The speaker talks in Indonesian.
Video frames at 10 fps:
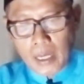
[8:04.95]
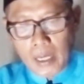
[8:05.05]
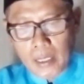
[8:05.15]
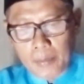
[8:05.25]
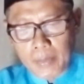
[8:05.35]

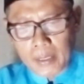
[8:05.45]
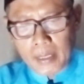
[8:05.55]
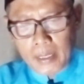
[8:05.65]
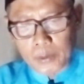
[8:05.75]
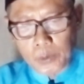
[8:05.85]
al
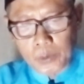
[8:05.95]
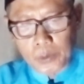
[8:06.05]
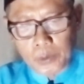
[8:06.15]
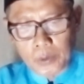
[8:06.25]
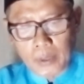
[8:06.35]

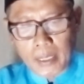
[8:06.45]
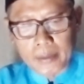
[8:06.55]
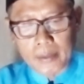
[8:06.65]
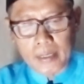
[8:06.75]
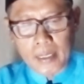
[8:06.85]
mar'atu
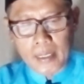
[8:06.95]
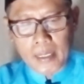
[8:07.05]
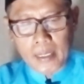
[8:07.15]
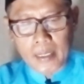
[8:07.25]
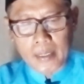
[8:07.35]

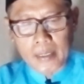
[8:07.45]
kadila